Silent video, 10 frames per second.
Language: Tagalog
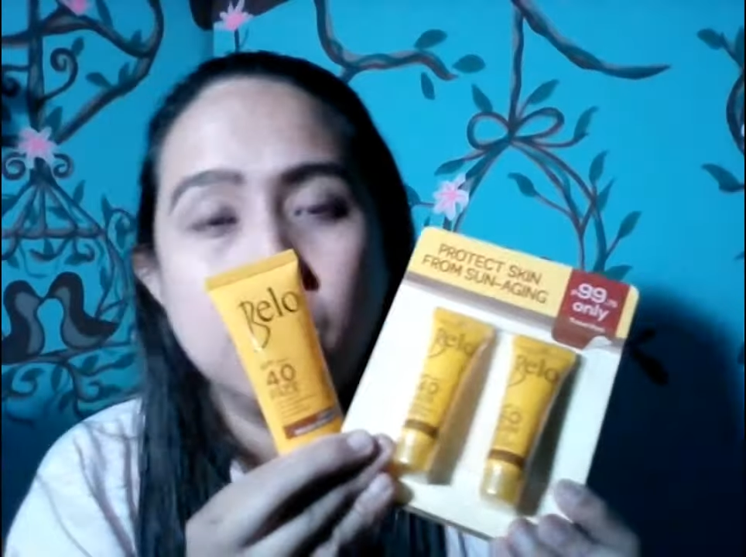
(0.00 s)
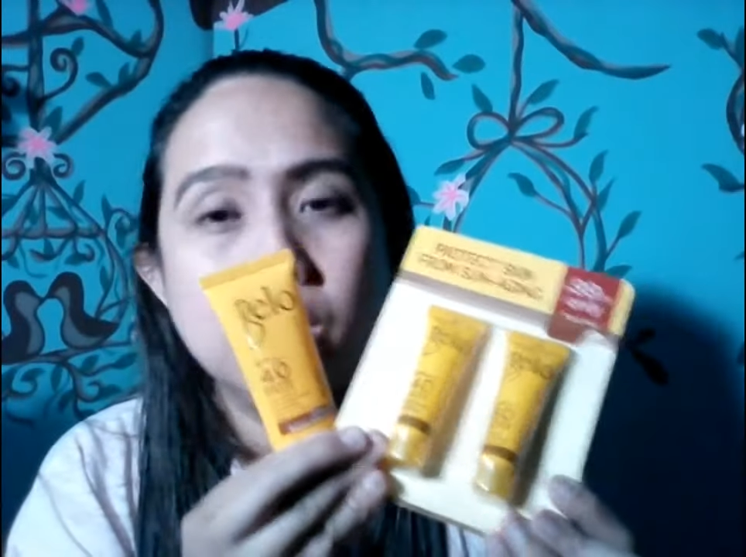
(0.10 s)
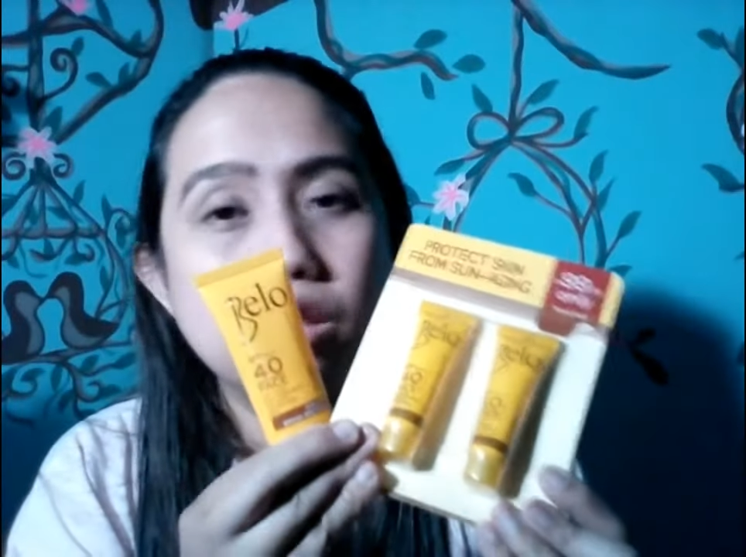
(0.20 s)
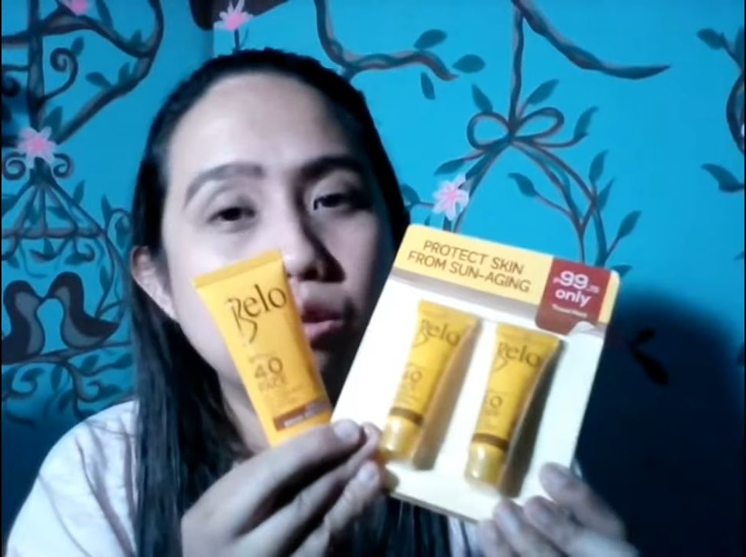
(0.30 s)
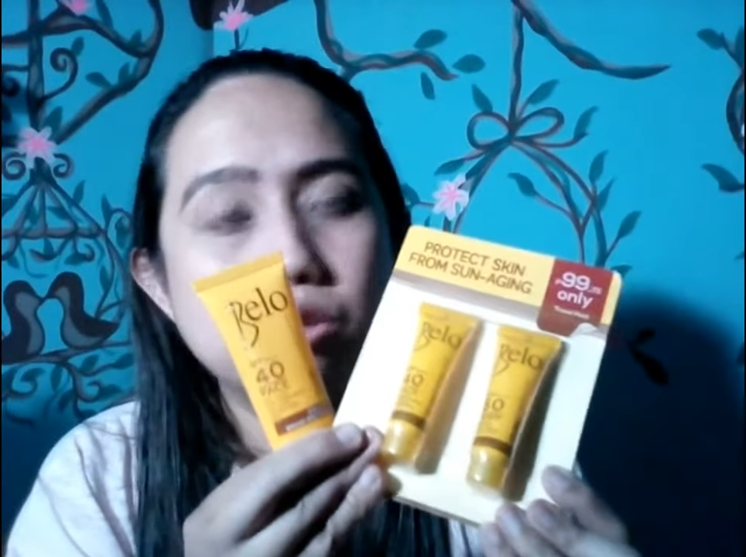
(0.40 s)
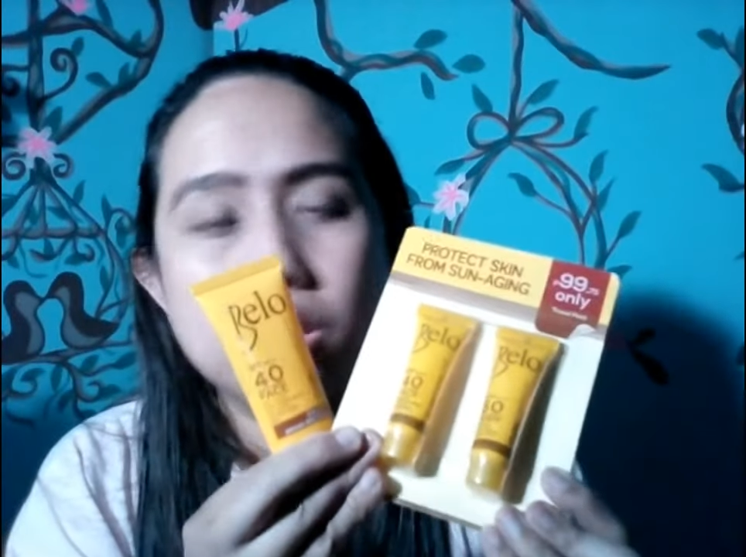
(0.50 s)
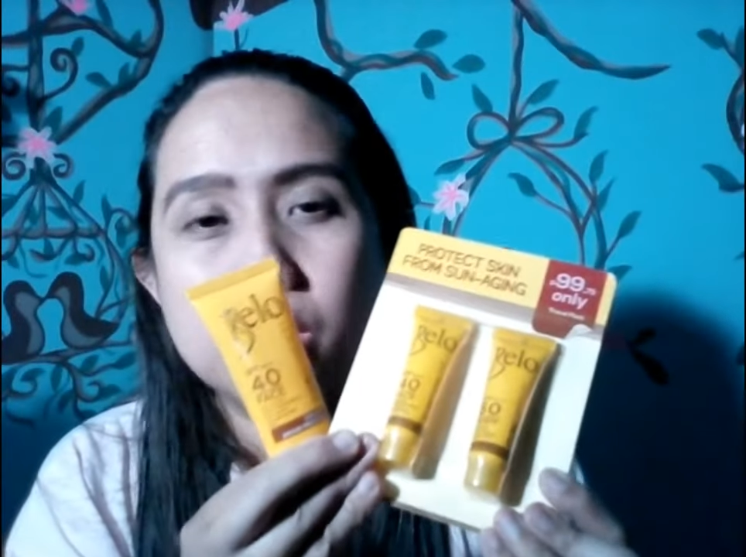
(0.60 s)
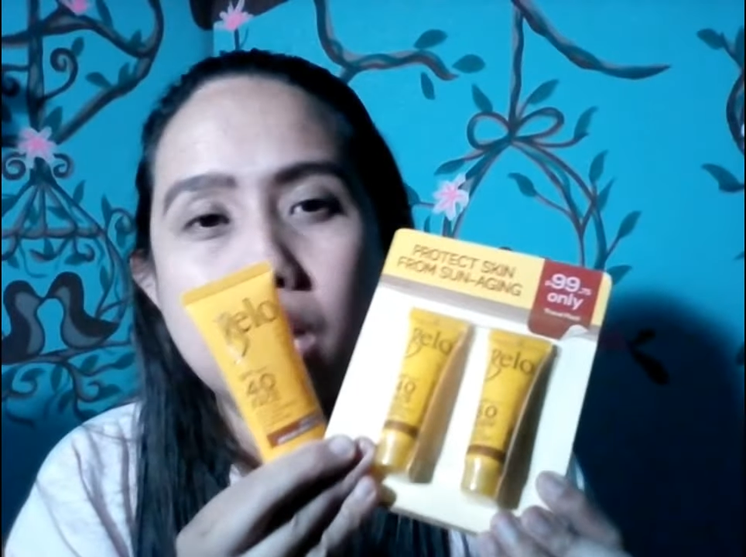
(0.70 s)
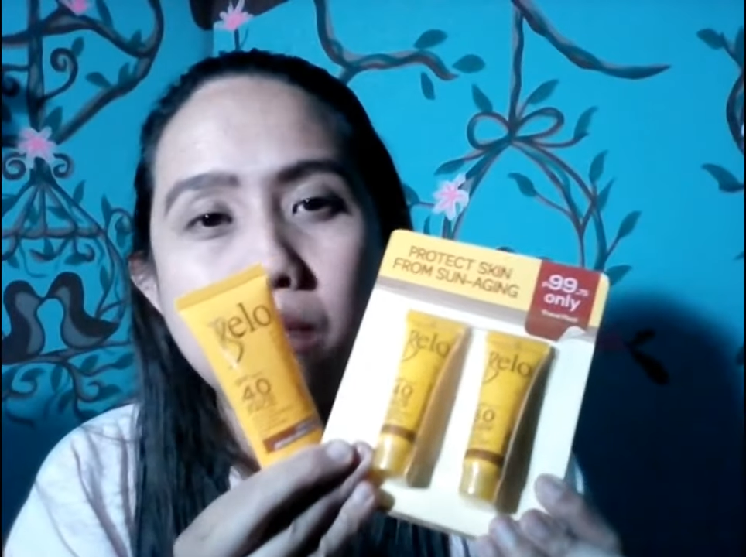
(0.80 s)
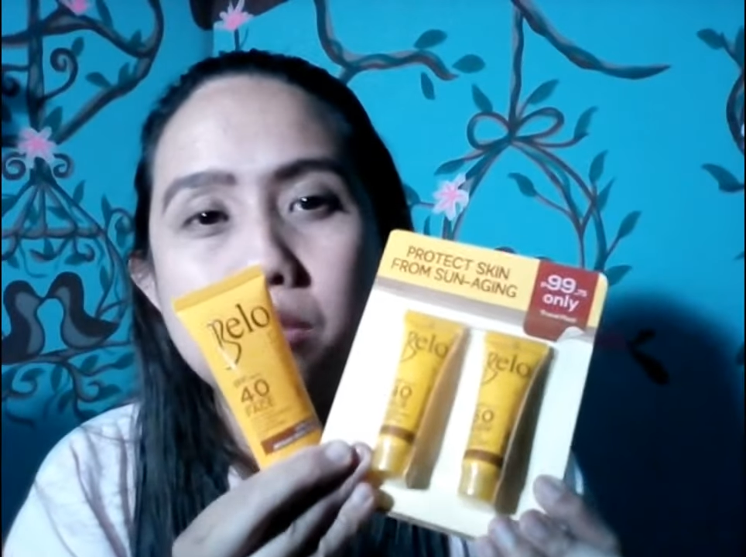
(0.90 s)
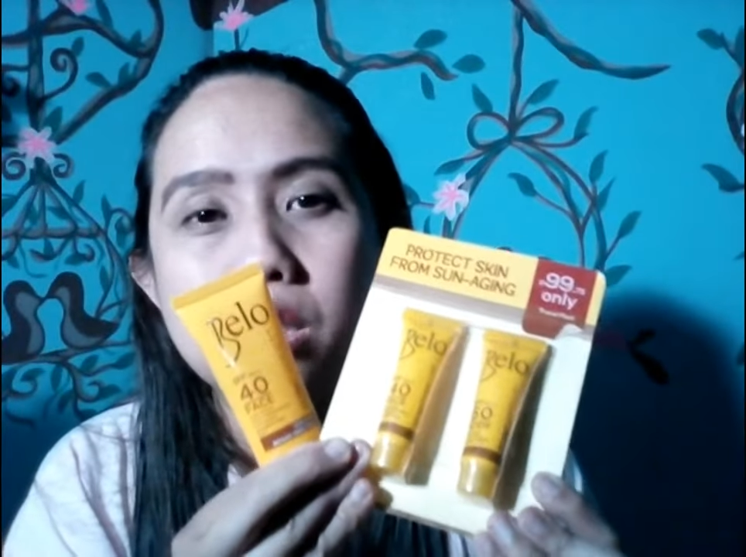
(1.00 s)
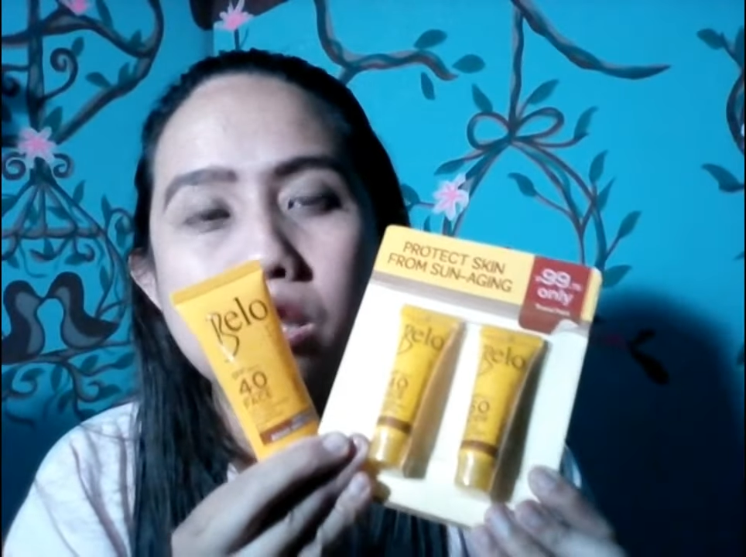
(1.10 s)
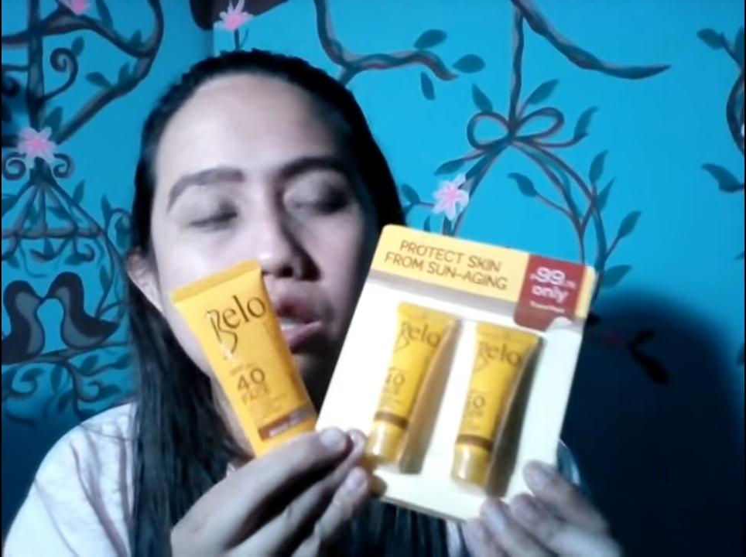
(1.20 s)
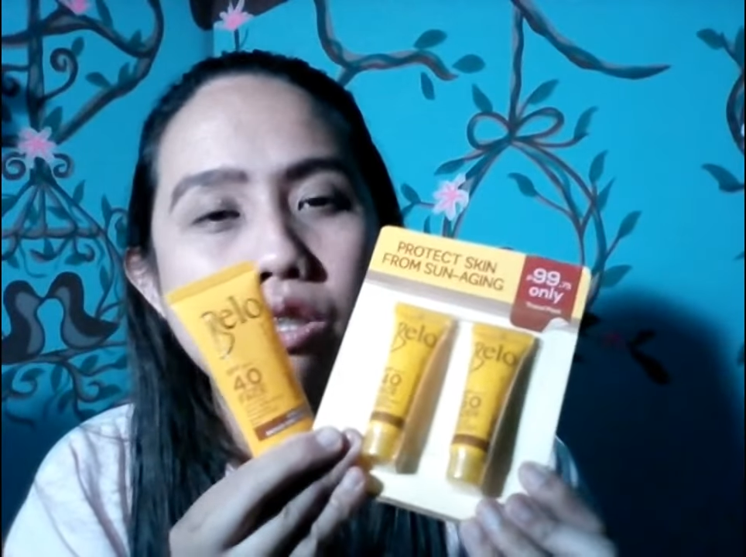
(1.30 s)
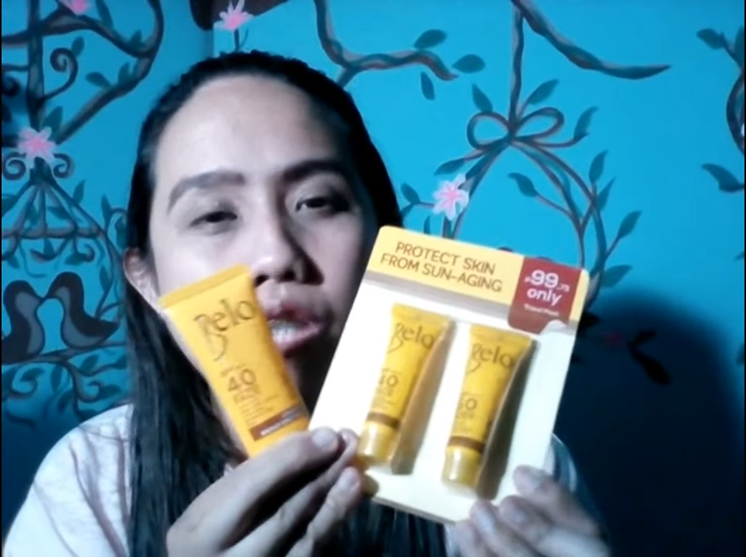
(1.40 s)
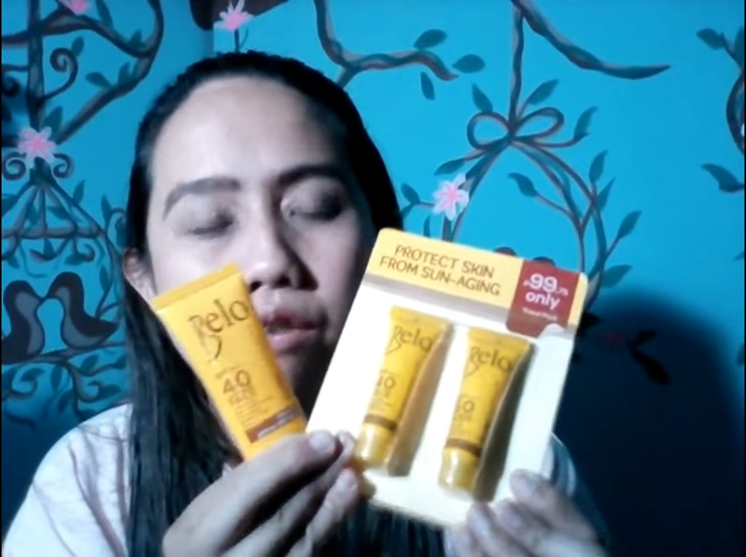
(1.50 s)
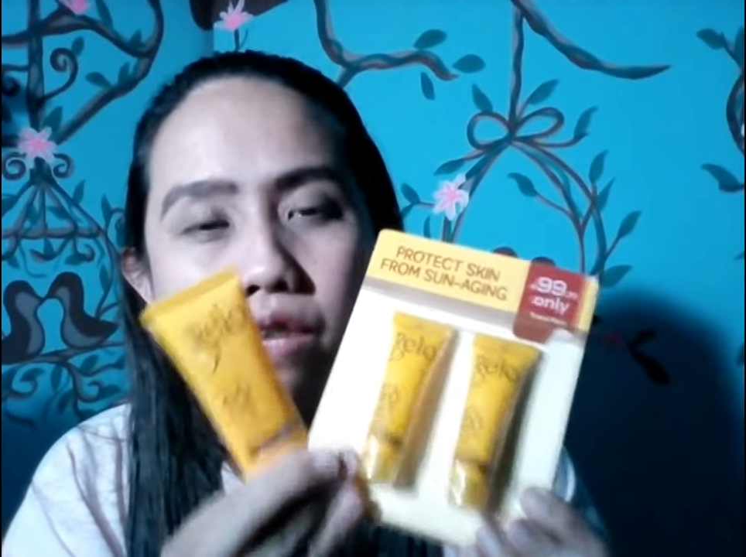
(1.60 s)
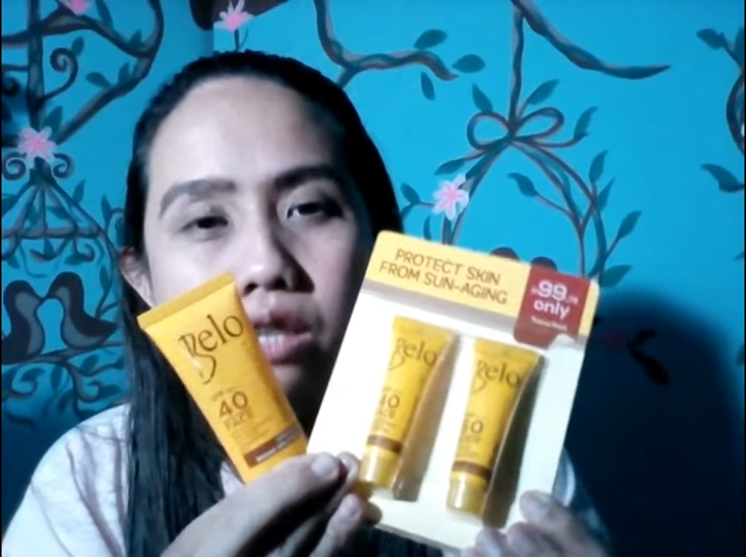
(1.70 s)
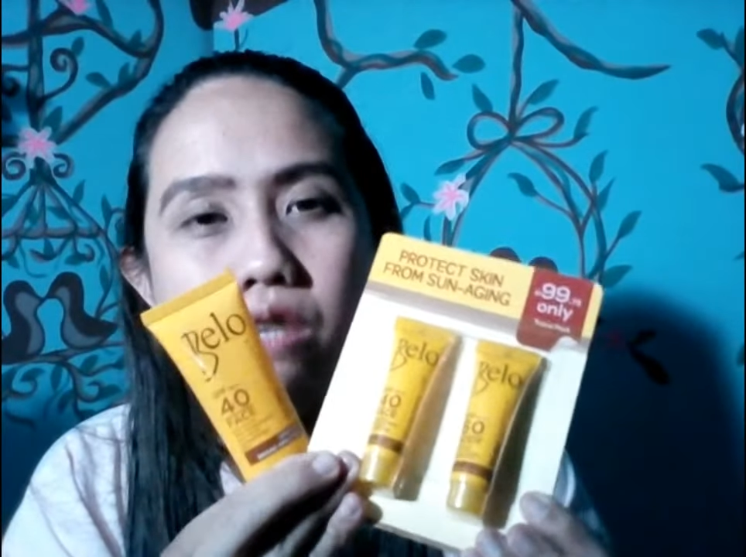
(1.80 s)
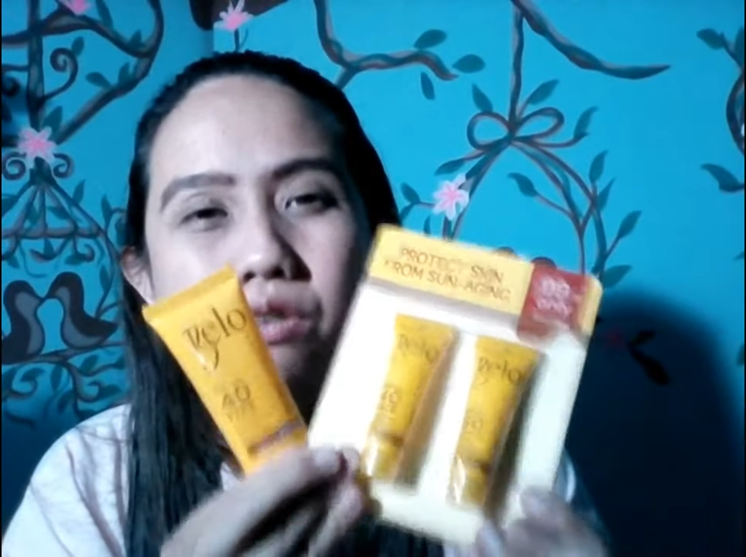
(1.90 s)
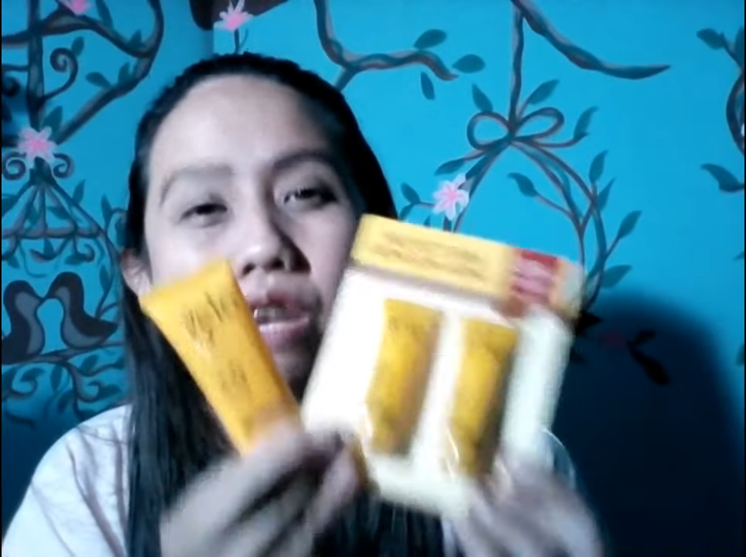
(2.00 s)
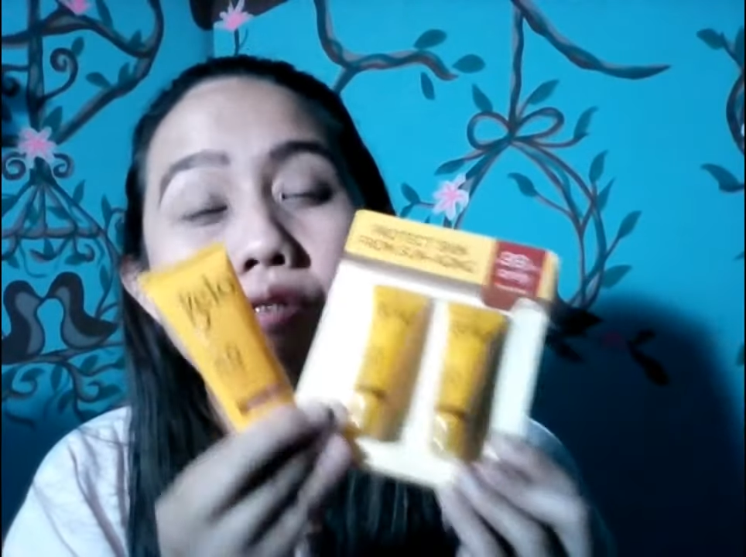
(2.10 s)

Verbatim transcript: Hindi ko sinasabing hindi siya effective.